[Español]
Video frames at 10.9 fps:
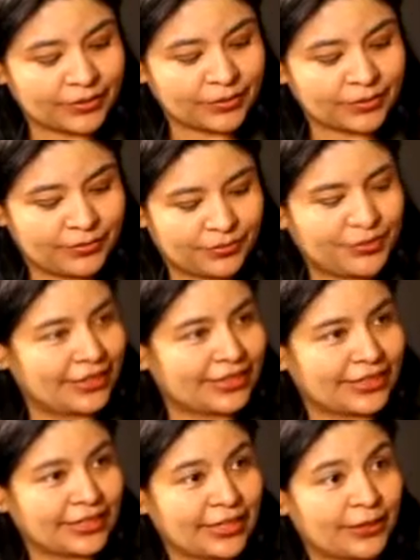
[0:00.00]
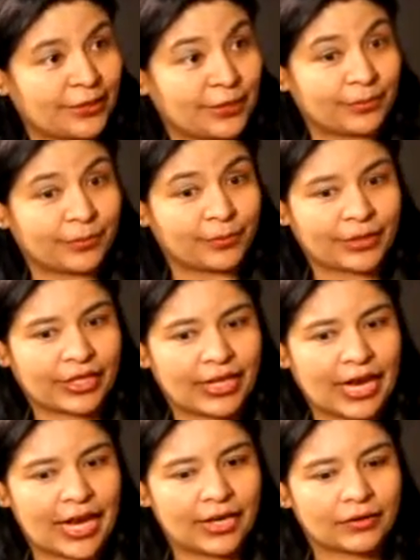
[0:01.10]
es muy interesante que toca,
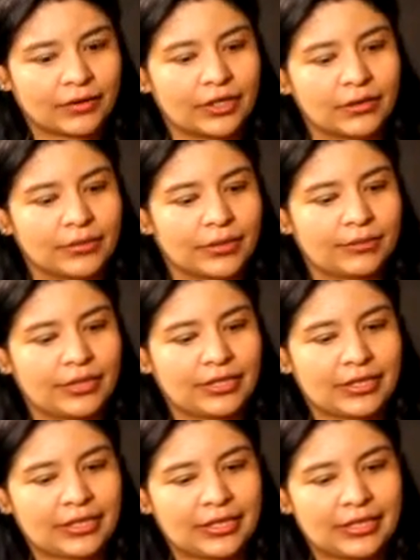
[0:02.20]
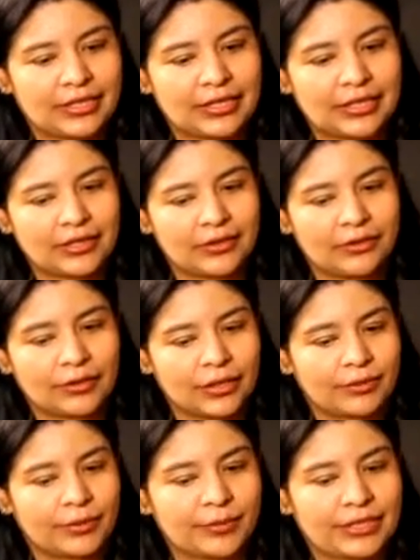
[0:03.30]
porque algo que nos permiten, lo que
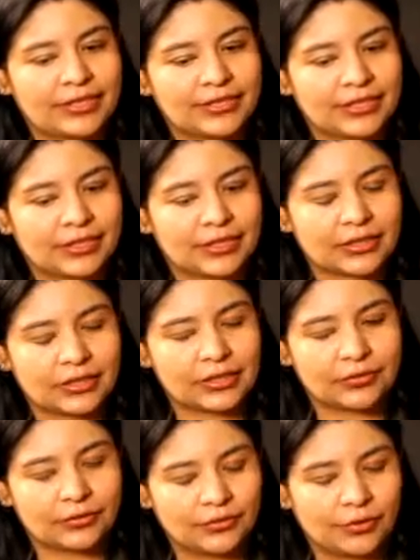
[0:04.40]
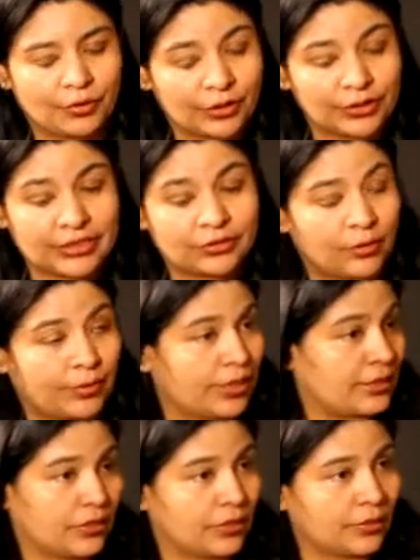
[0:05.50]
nos permiten hacer, eh, no quiero decir solo
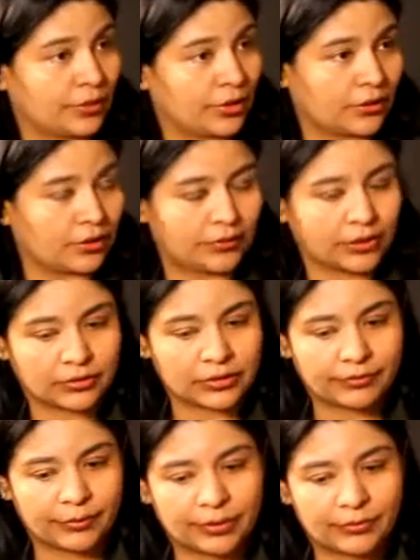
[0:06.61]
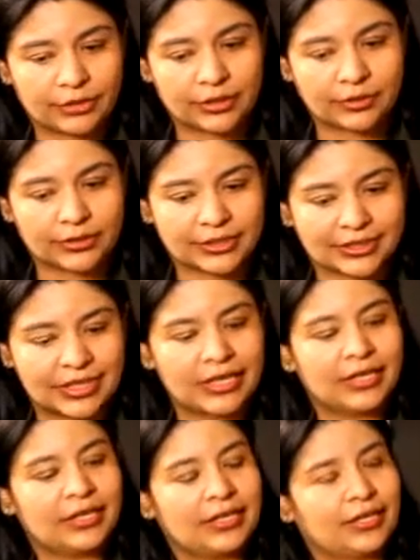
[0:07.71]
aplicaciones, porque otros sirve para muchas cosas,
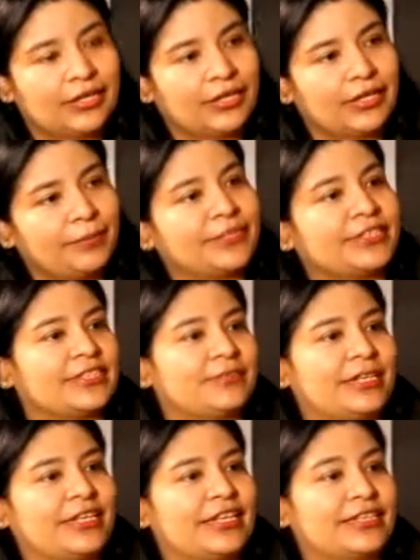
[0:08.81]
es precisamente